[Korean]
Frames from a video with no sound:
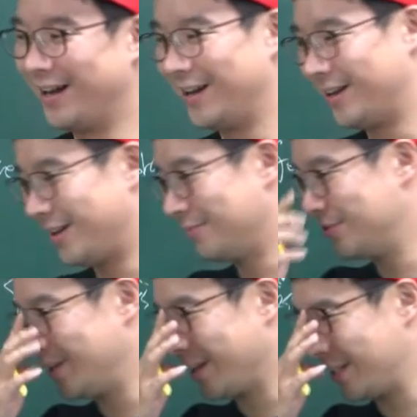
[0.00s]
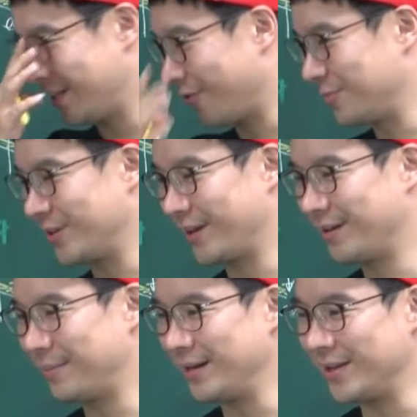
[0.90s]
아 문제 내기 시간 없는데
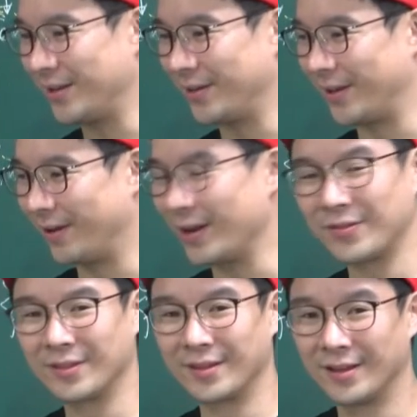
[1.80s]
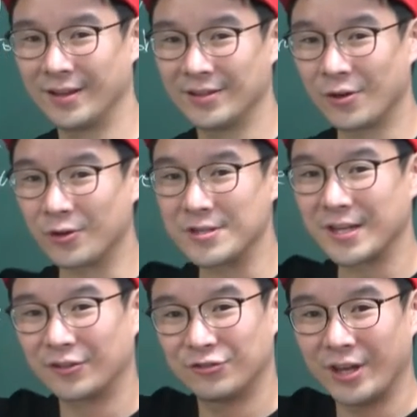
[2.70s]
빨리 내야 되는데 어라
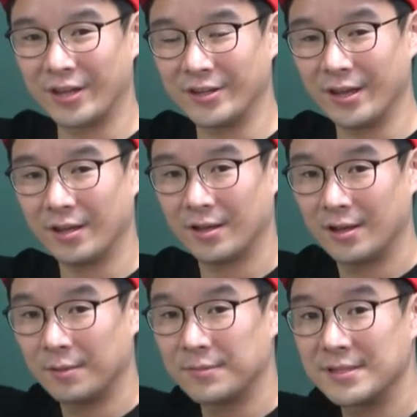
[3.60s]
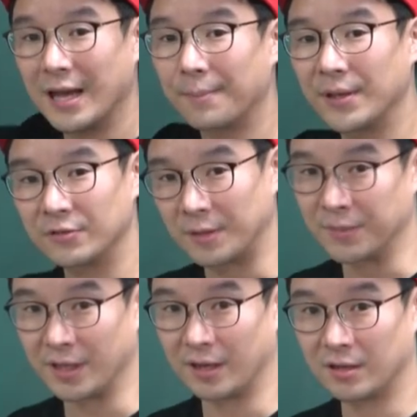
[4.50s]
연결사가 두 개 있네? 그럼 싹 빼서
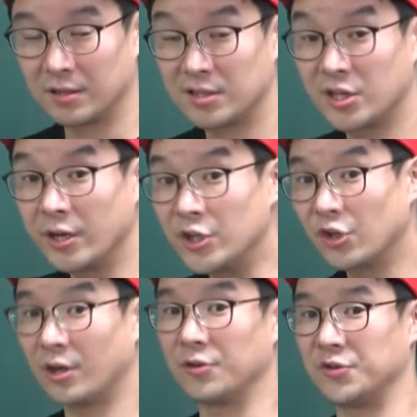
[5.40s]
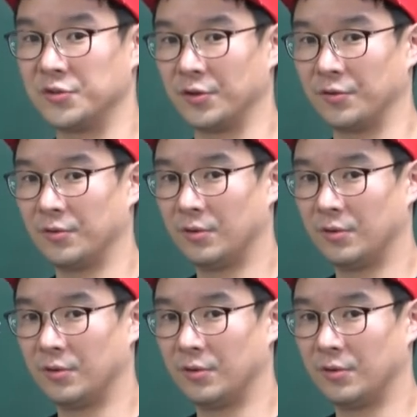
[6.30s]
냅니다. 제일 쉽게 나올 수 있어요.